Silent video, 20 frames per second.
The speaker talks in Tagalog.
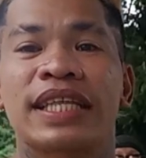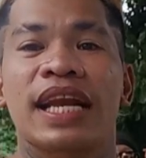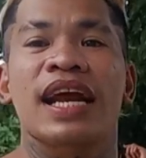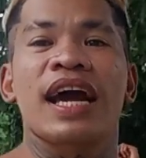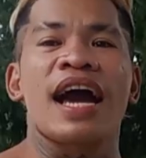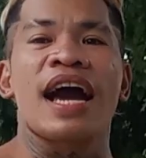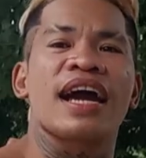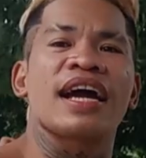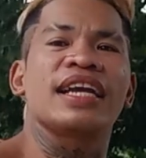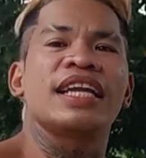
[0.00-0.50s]

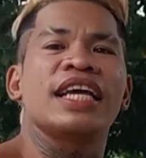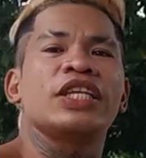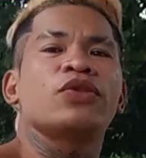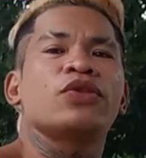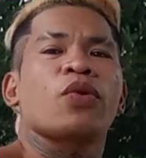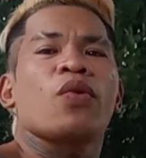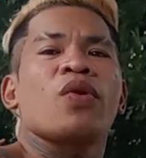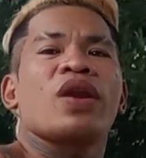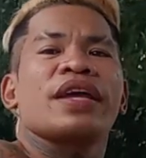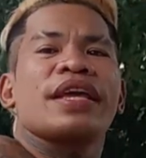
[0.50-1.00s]
talaga hanggang
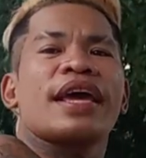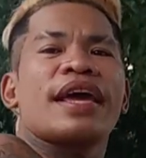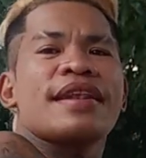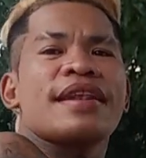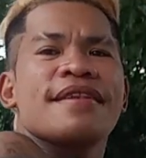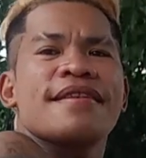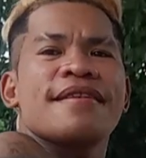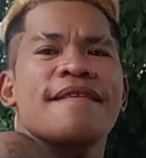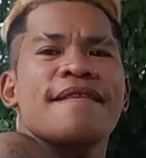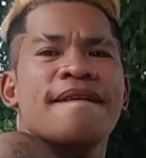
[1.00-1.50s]
dito ko lang yan.
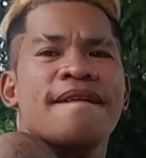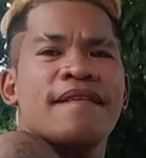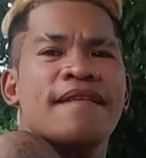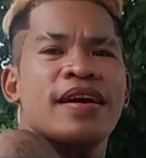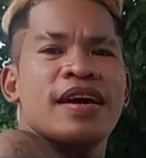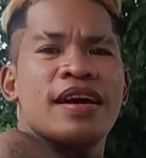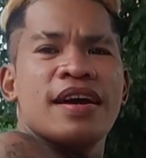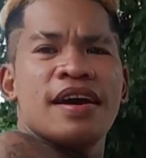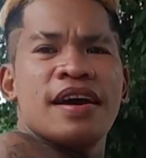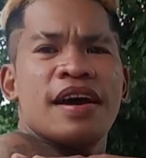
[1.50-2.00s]

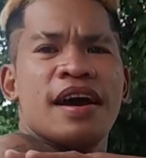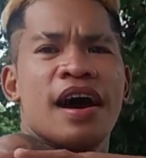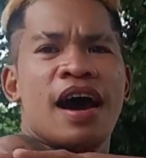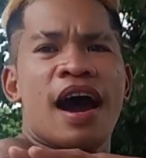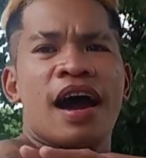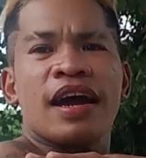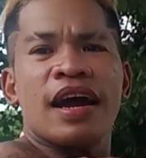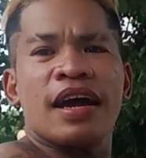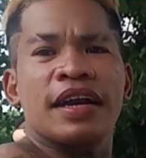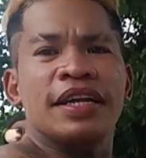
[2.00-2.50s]

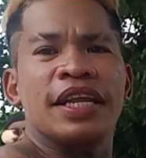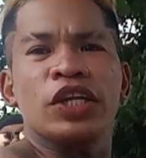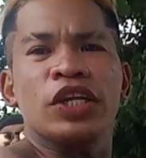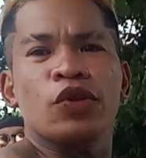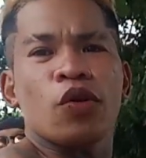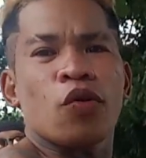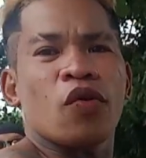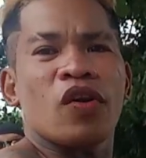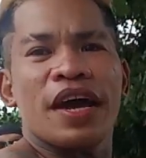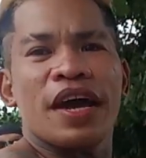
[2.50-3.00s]
Hanggang
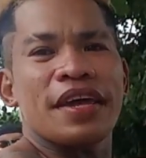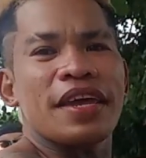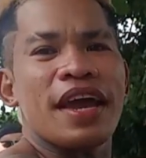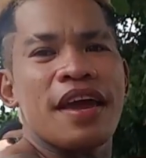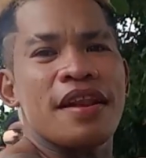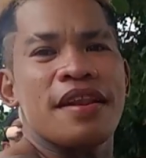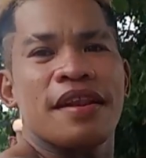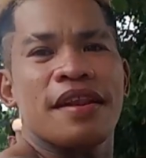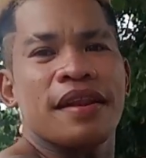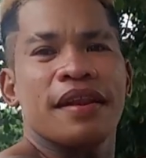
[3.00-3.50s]
dito ko lang
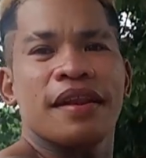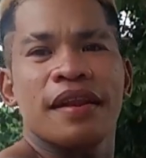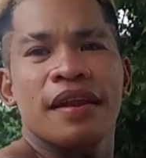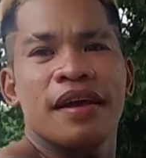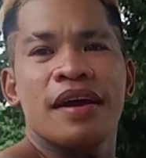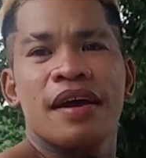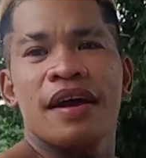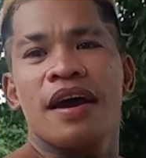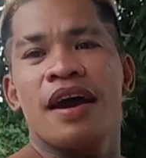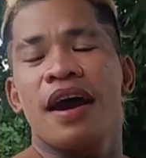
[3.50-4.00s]
yan.
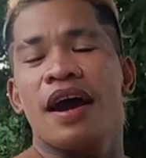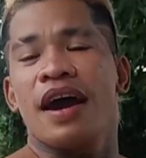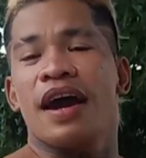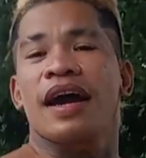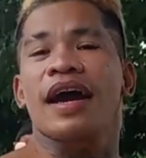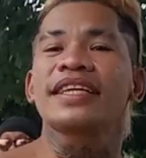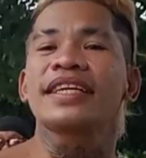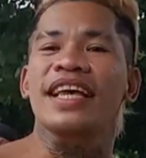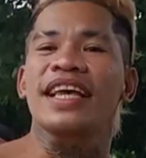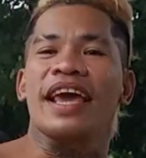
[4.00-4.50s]

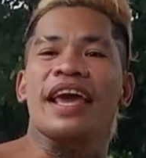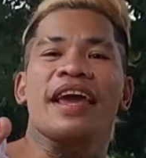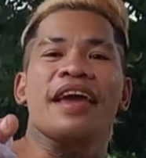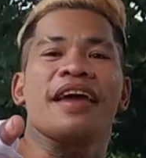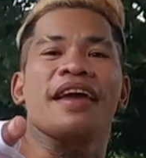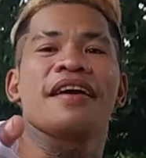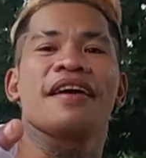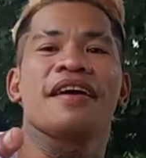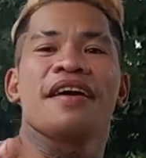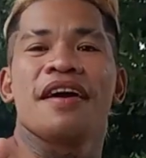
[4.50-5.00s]
Kasi
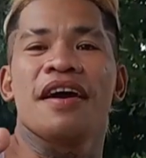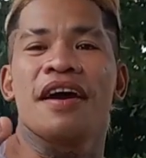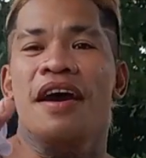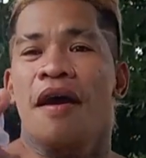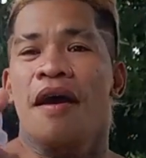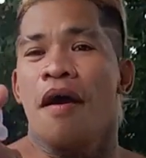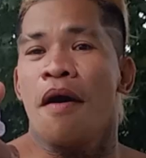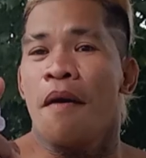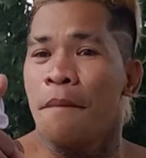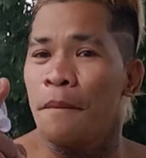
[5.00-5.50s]

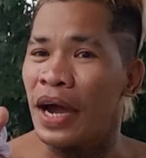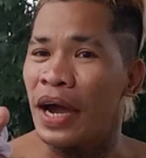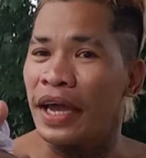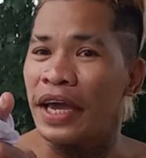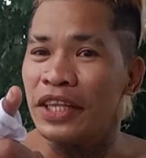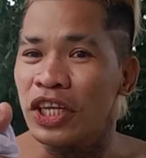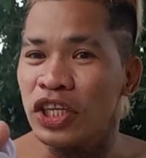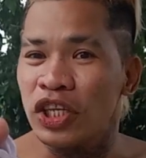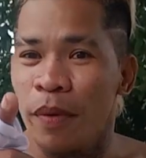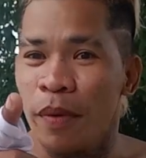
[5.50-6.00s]

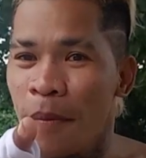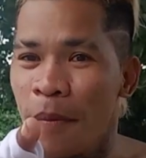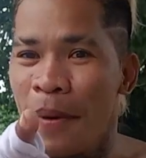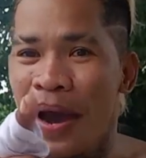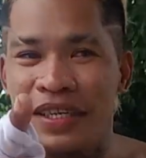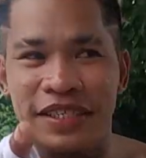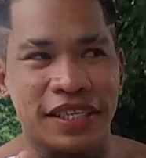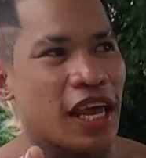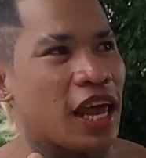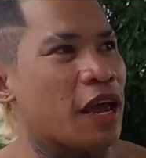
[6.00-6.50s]
Pagkita si
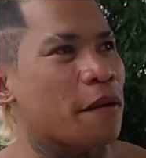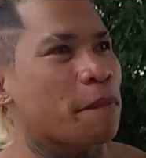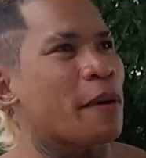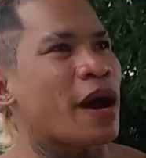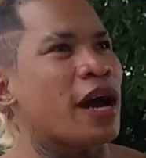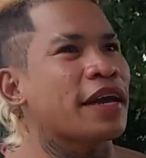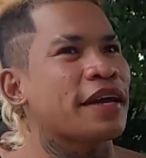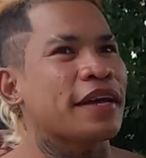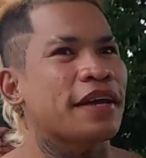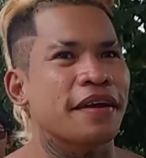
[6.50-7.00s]
Bibagsik,
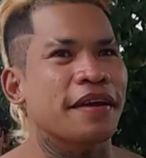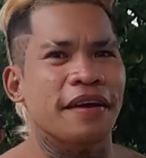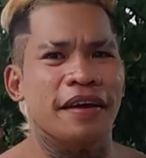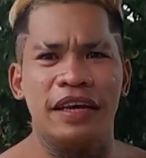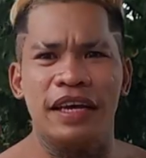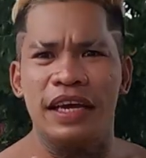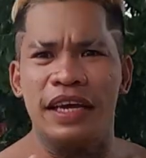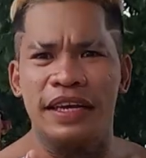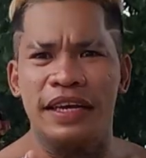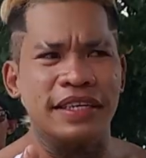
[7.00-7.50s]
pag
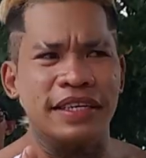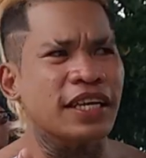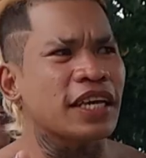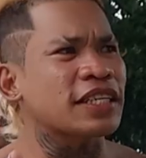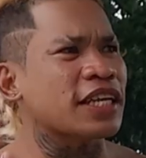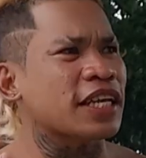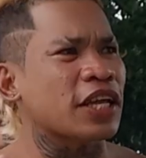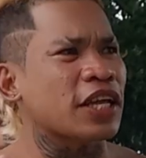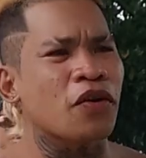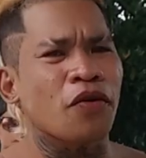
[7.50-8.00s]
kasi
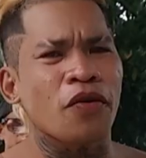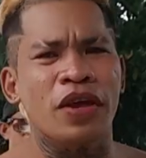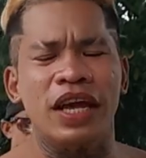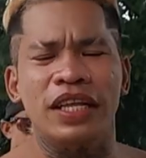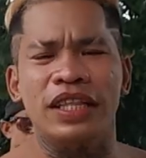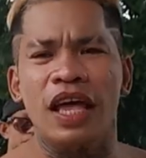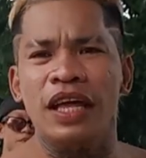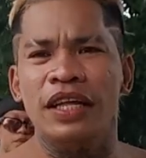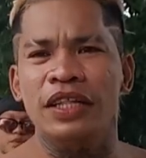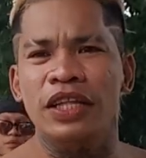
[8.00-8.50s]
sa tingin ko
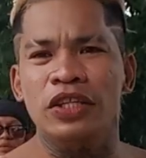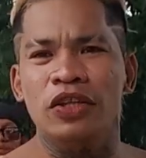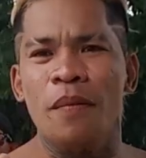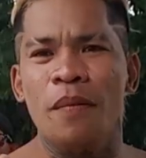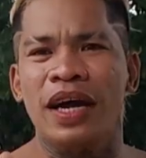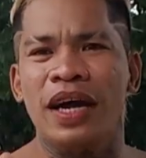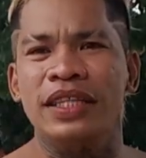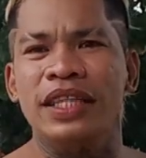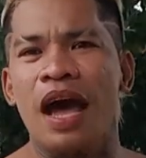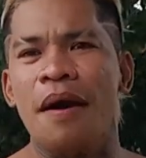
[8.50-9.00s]
yata hindi to
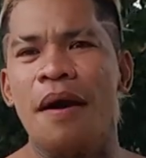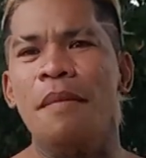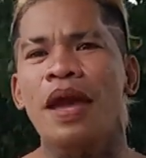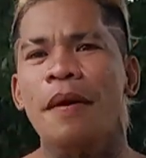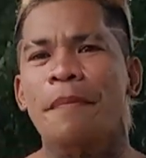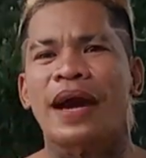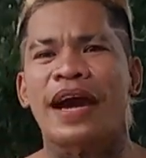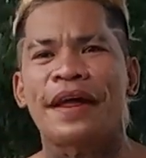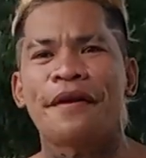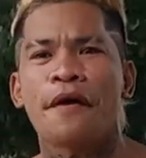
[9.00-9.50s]
makatama eh
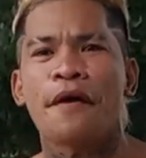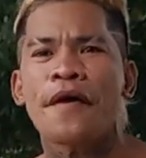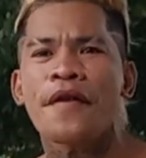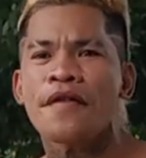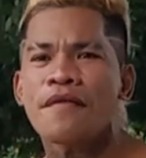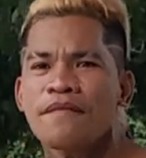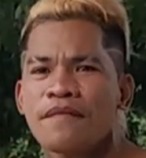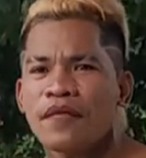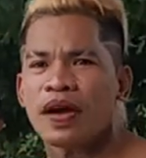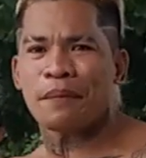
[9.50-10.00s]
pag
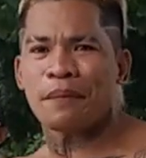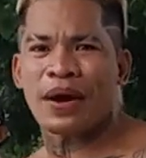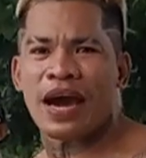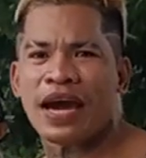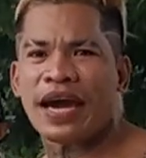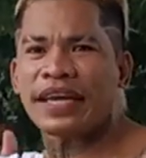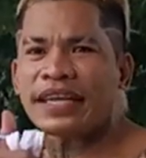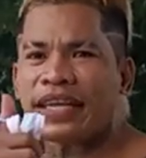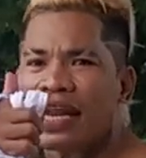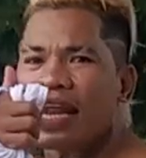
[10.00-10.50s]
ganun. Mga
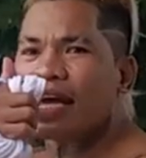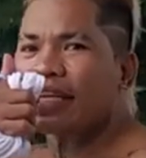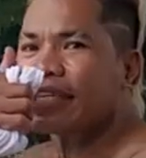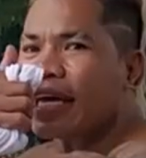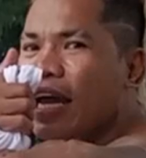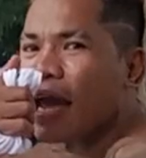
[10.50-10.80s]
ganyan lang isang